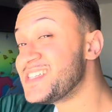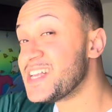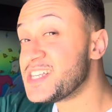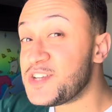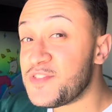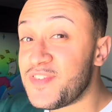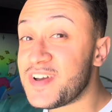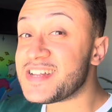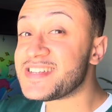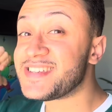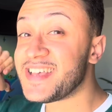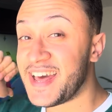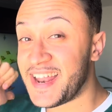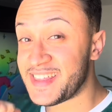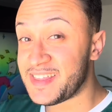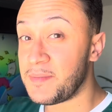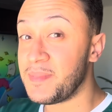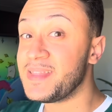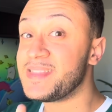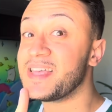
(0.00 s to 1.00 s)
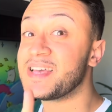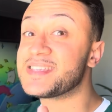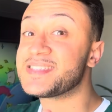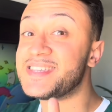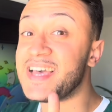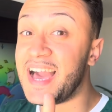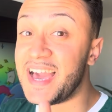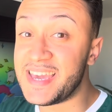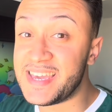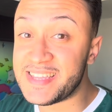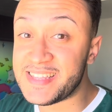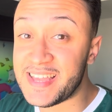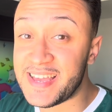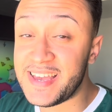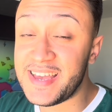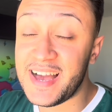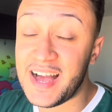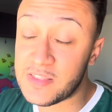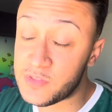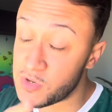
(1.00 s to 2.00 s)
adversária também tem que sair, né?
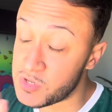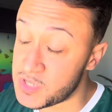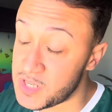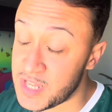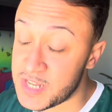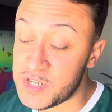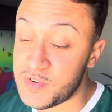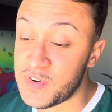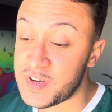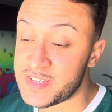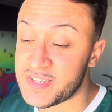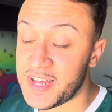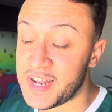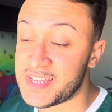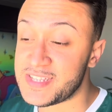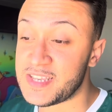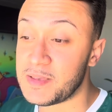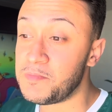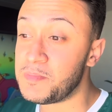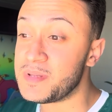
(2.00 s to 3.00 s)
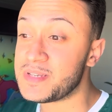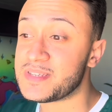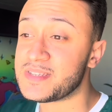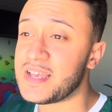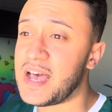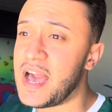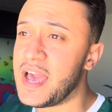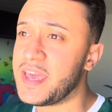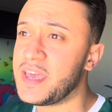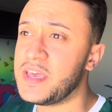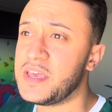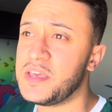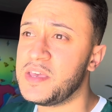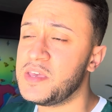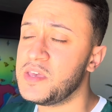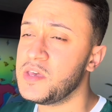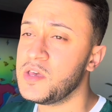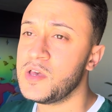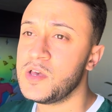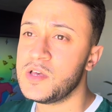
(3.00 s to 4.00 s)
A torcida adversária sempre sai,
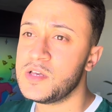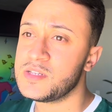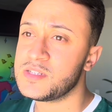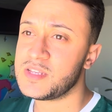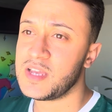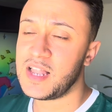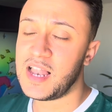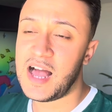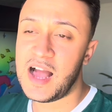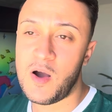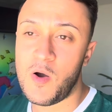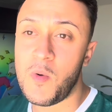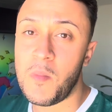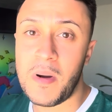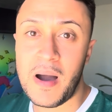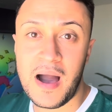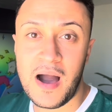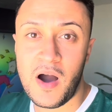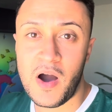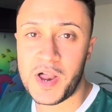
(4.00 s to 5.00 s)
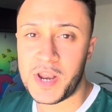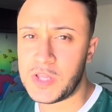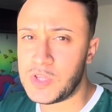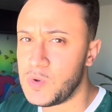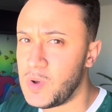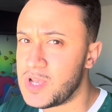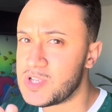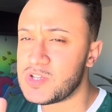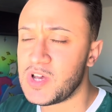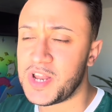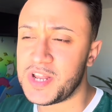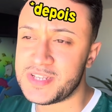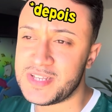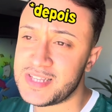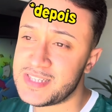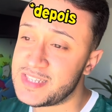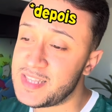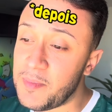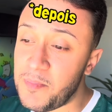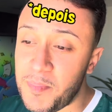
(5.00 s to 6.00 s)
sei lá, uma hora, duas horas
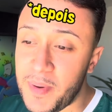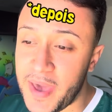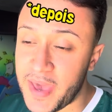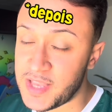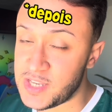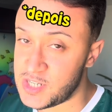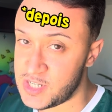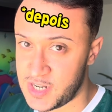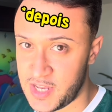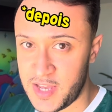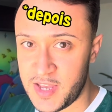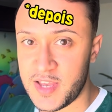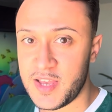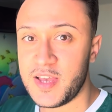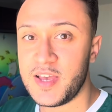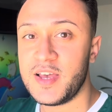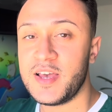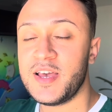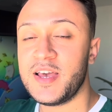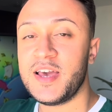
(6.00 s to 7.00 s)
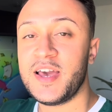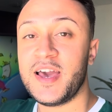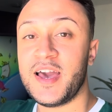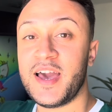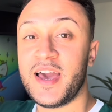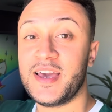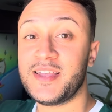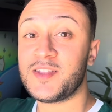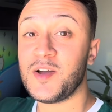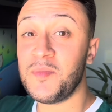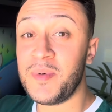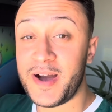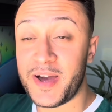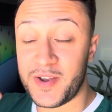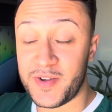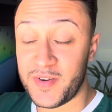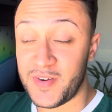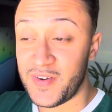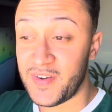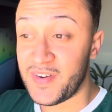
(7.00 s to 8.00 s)
antes, depende, né? É, então,
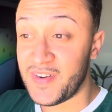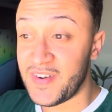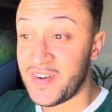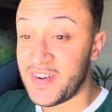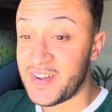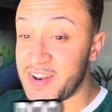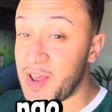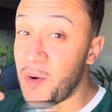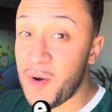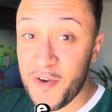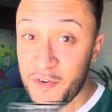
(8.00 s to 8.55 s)
mano, não é